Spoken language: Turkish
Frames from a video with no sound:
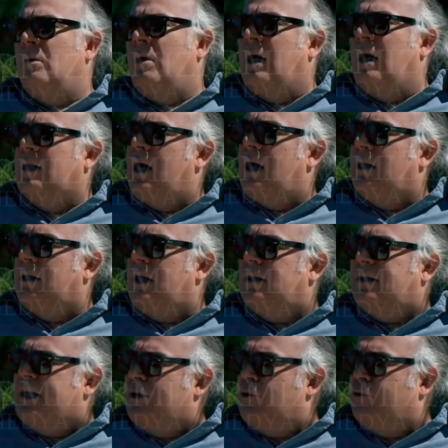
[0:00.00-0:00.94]
Allah Allah
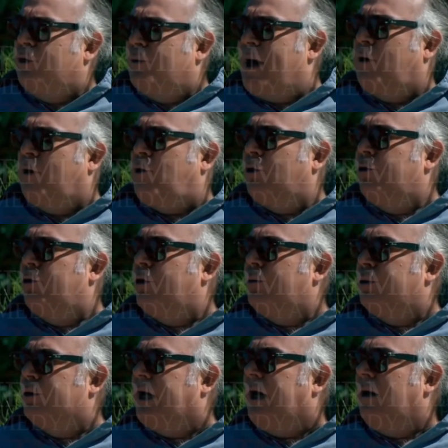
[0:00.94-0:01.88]
seni ben
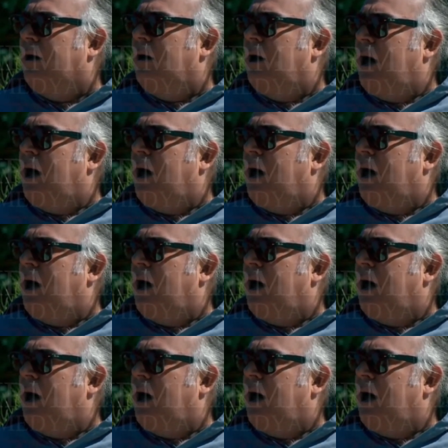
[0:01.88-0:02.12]
kolluyorum burada.